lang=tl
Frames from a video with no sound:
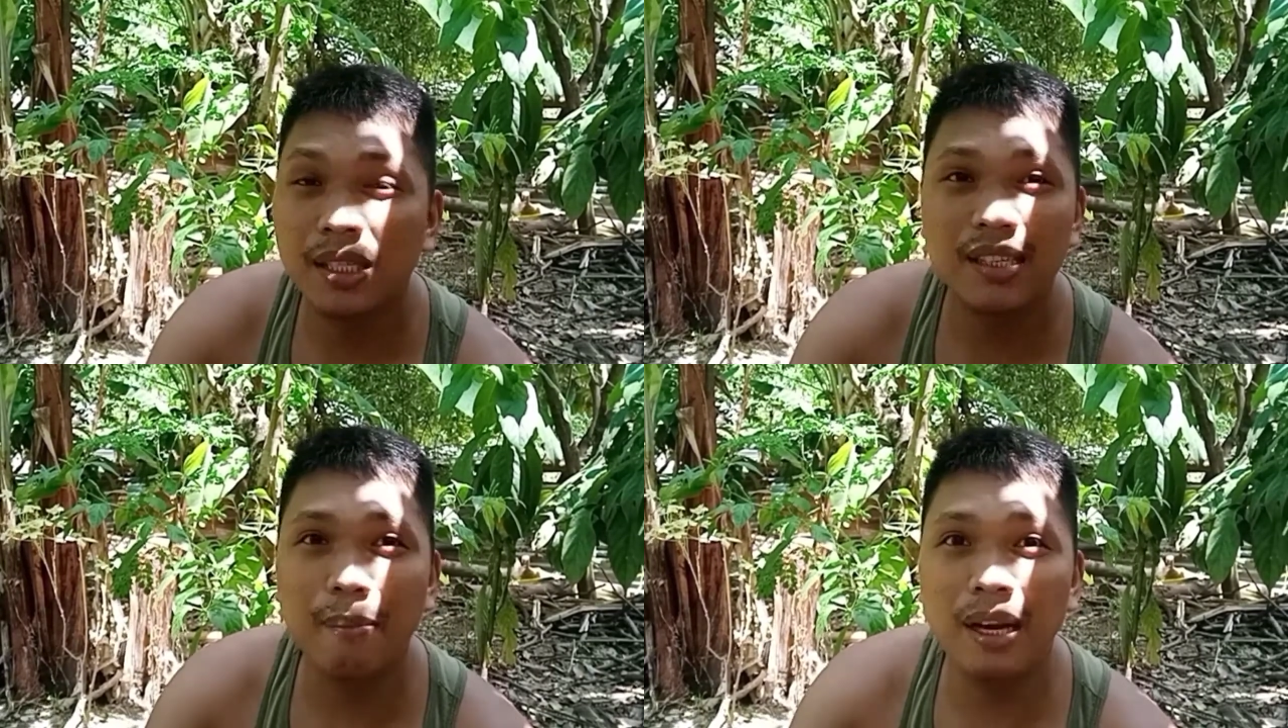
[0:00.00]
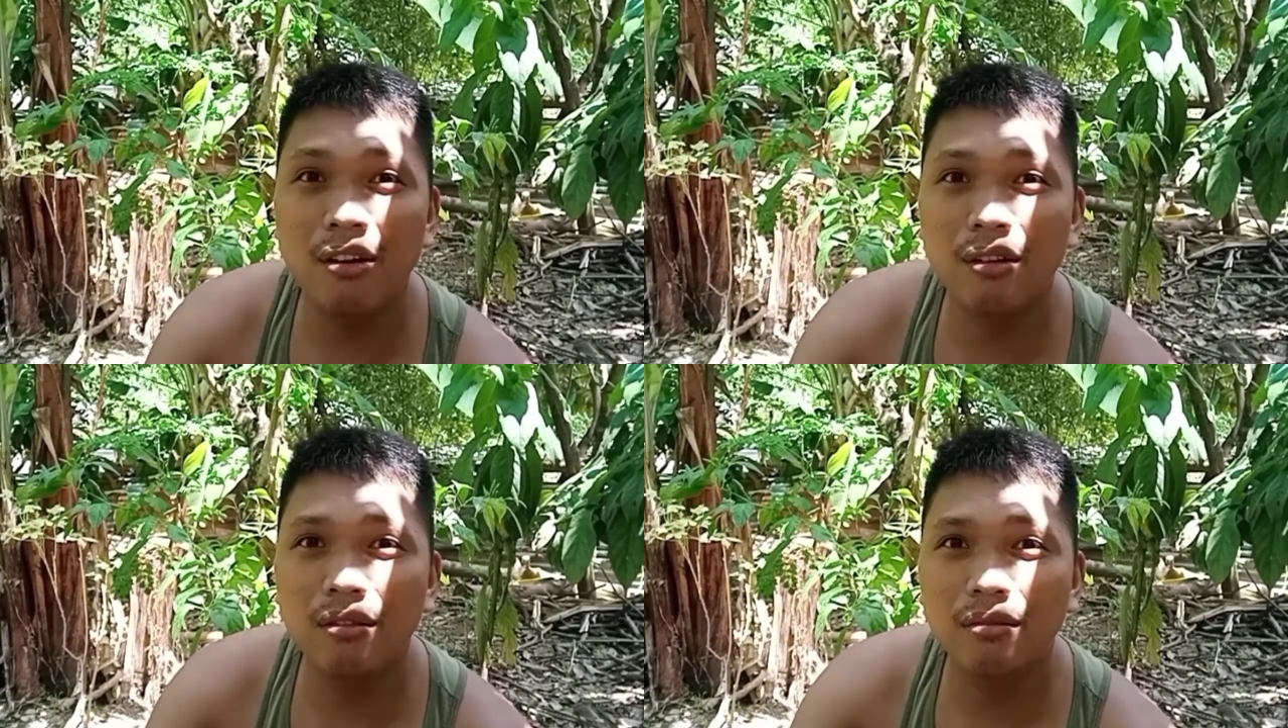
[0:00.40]

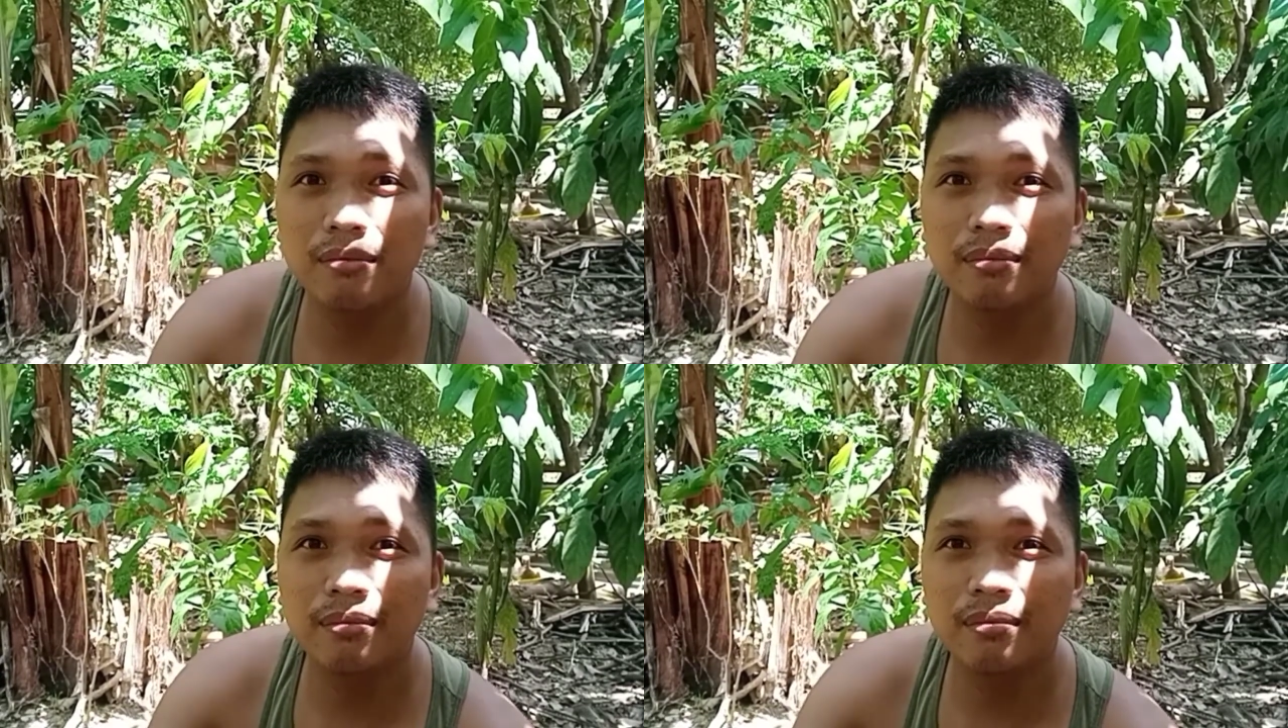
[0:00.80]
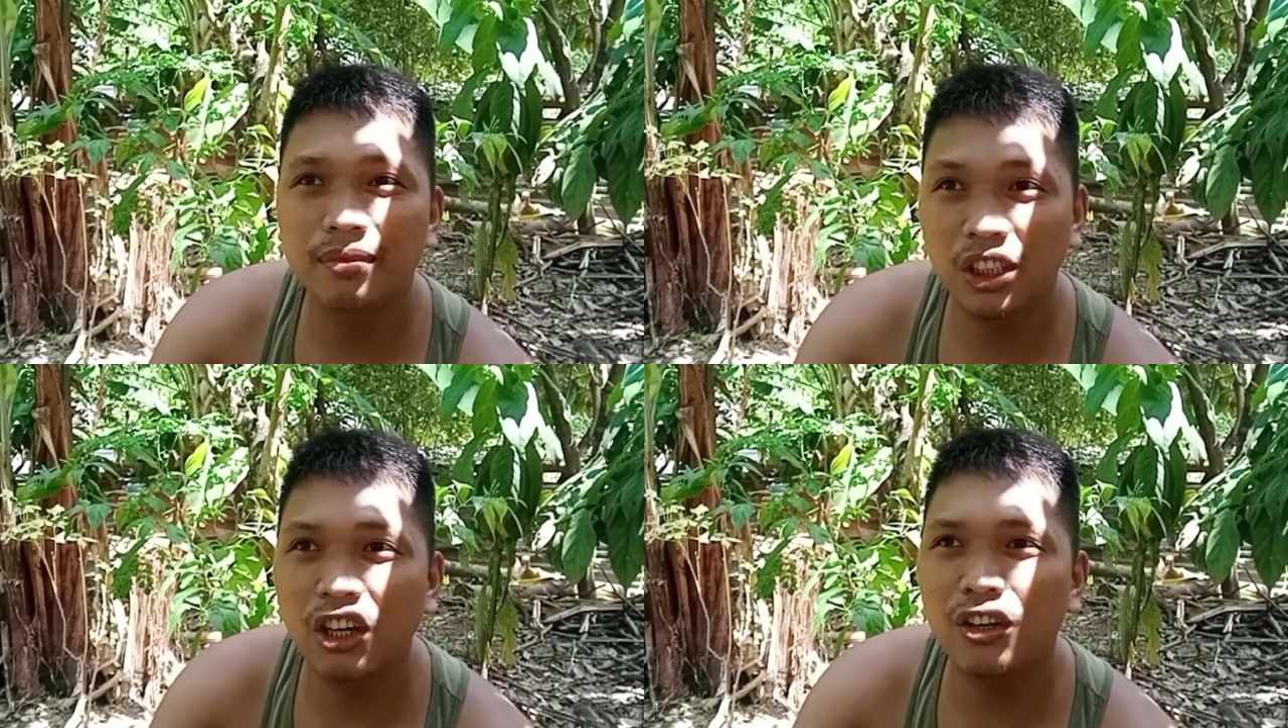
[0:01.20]
tabilog.
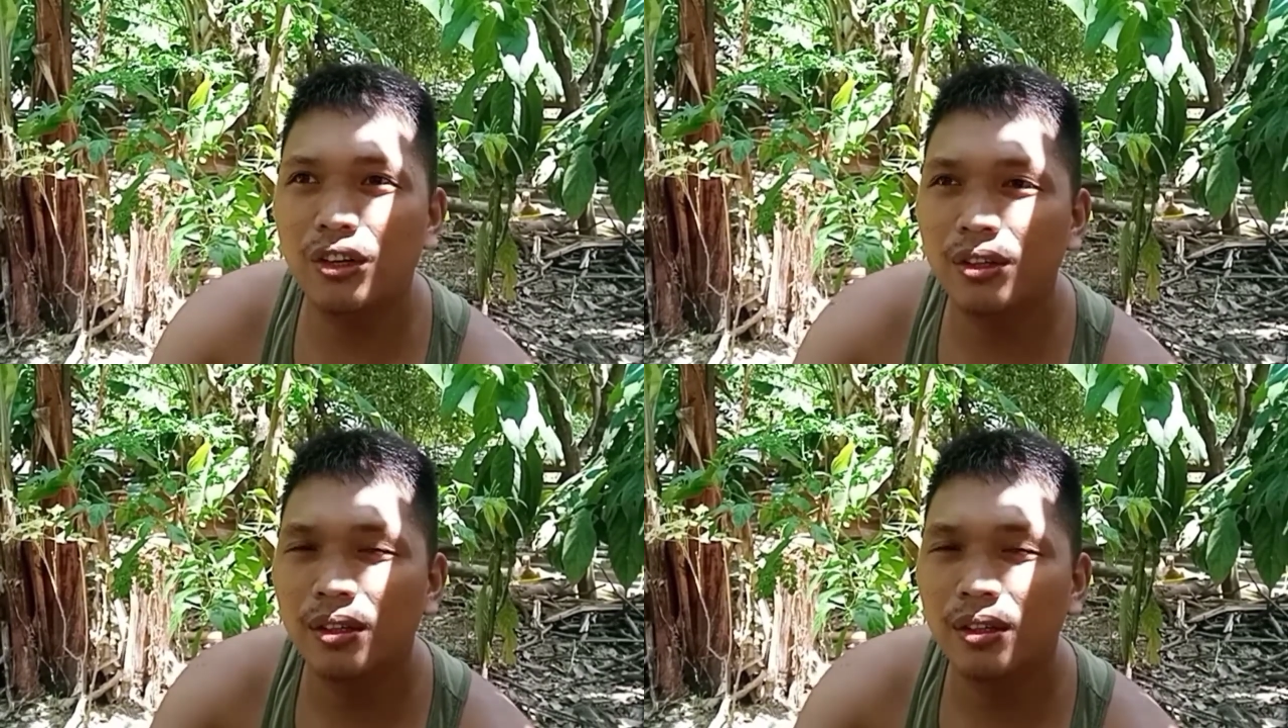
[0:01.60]
Yon.